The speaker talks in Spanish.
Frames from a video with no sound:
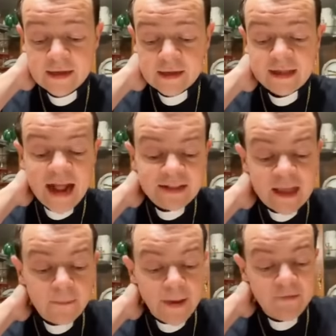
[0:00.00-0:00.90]

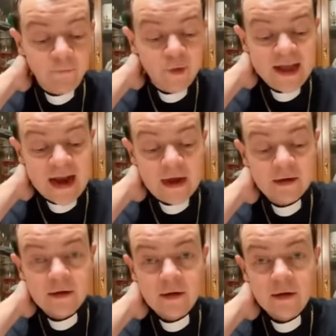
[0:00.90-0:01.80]
salte para afuera,
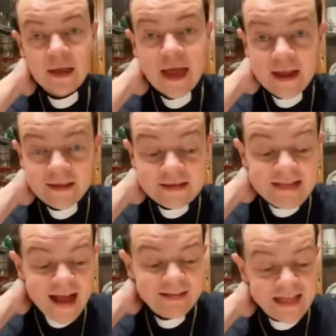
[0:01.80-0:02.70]
eres
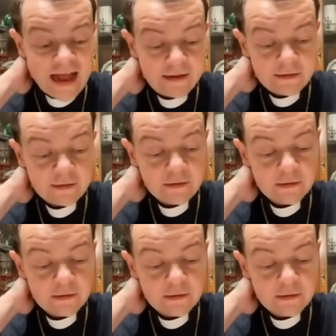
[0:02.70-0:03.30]
nada,